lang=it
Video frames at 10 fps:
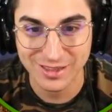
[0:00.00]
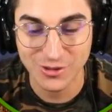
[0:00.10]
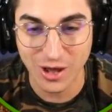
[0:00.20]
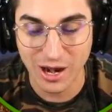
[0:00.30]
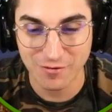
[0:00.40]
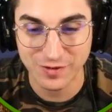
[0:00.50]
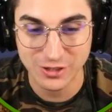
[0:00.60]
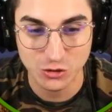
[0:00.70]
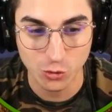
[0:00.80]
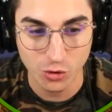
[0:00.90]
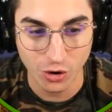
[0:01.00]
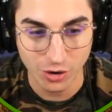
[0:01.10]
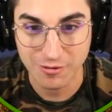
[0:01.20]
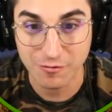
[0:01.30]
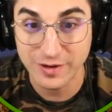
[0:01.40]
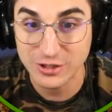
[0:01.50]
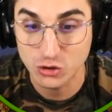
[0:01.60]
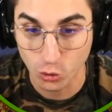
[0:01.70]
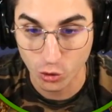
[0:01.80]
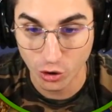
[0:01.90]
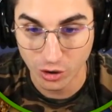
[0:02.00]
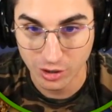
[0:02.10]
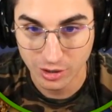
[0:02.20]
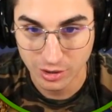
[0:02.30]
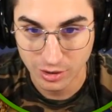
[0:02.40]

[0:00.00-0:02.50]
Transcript: No, allora, vi giuro, vi giuro